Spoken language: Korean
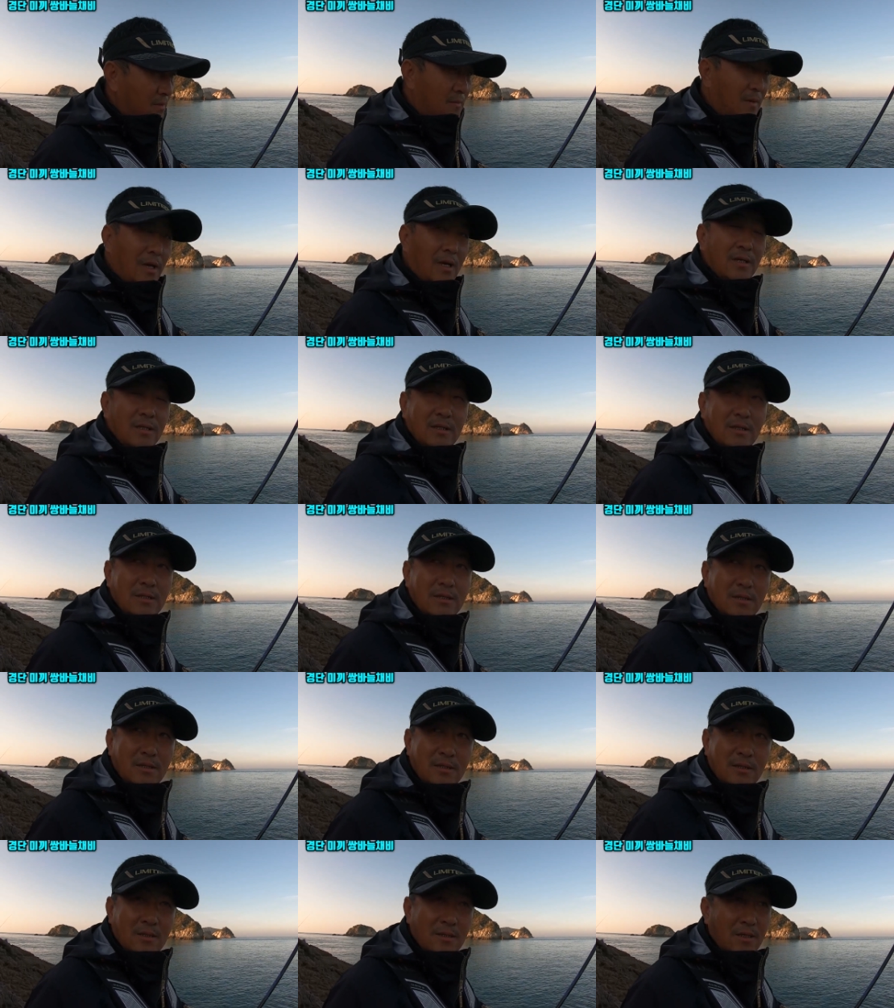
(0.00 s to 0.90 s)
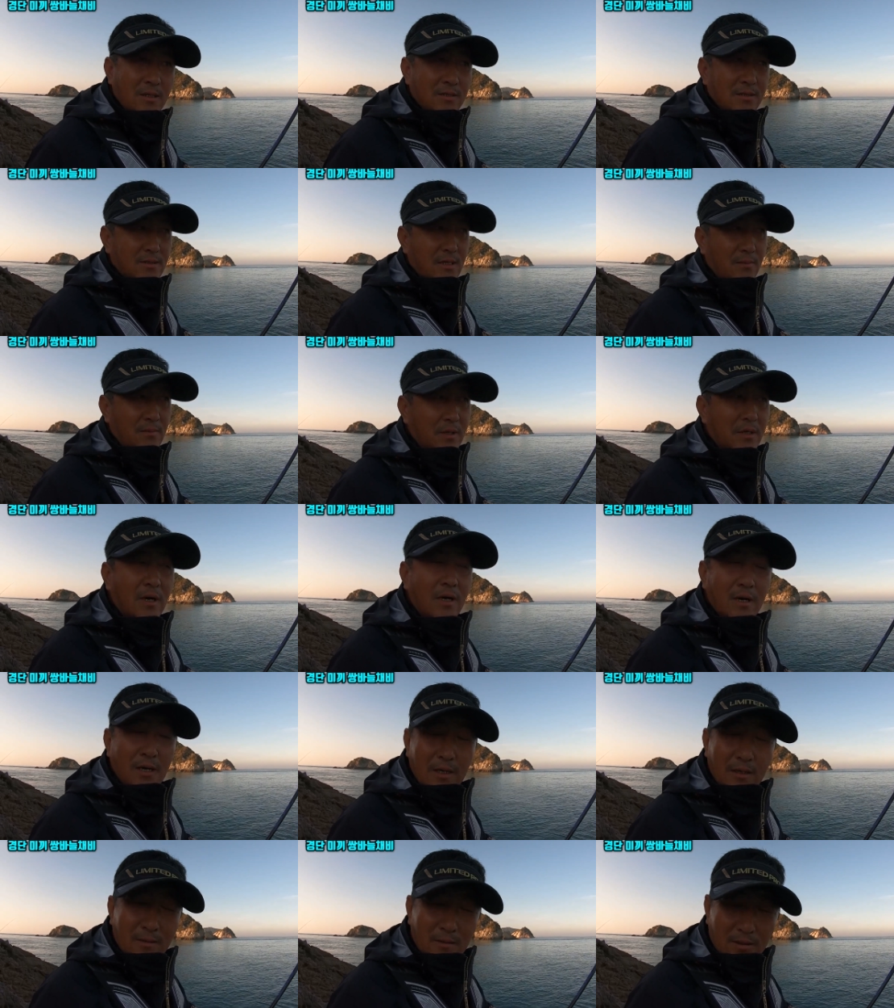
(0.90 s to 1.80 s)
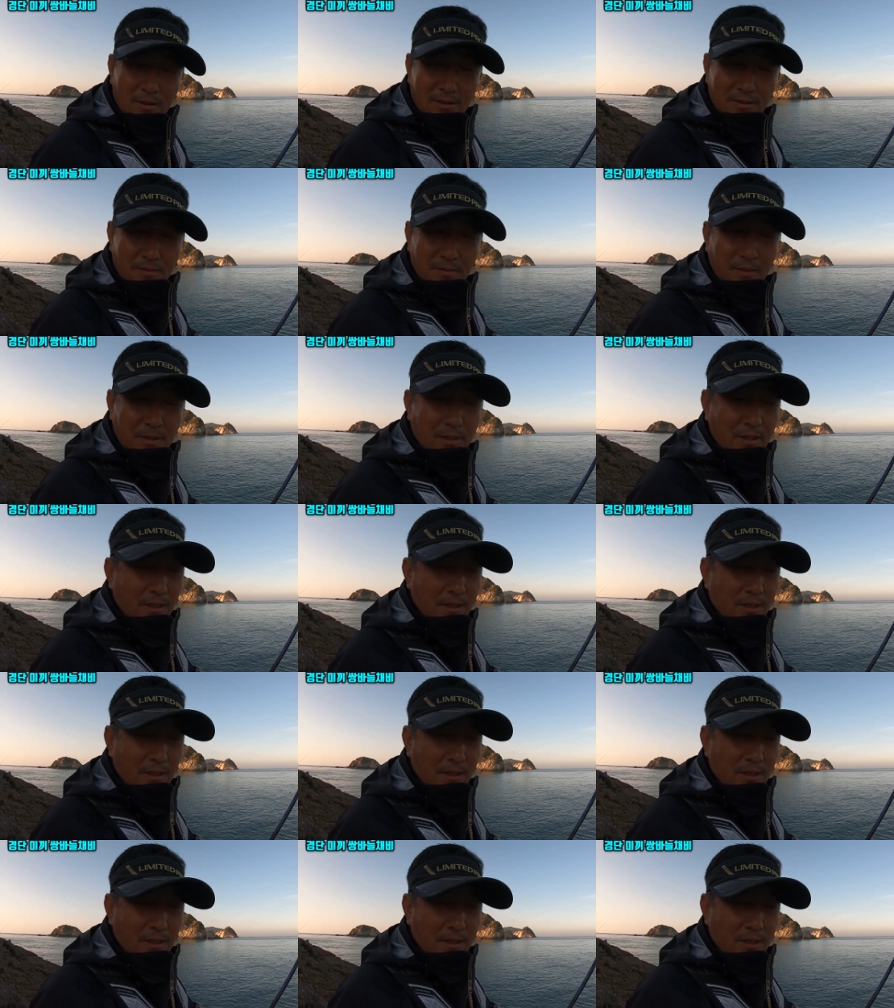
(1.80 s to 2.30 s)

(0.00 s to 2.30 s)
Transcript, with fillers: 정말 한 2년에서 3년 가까이 걸렸습니다.